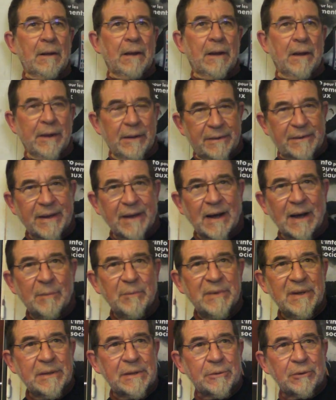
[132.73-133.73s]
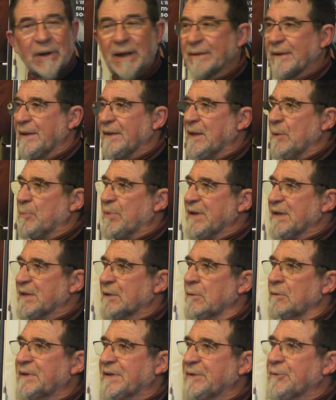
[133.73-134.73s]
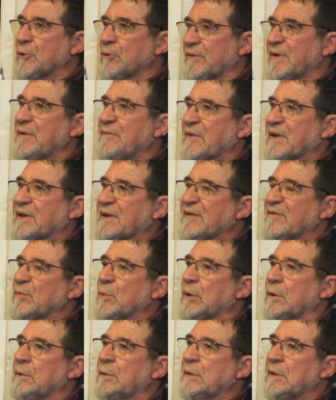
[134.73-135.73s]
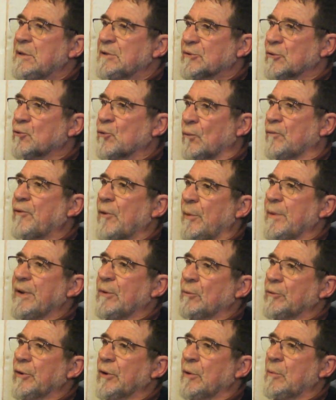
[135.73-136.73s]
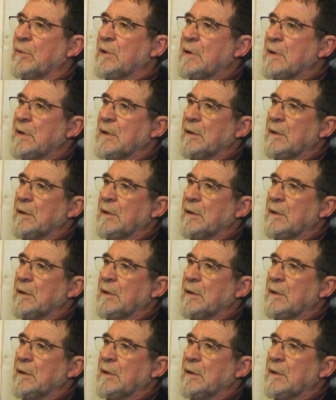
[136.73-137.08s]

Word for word: était ramenée sur la tête des paysans qui devaient effectivement se conformer aux normes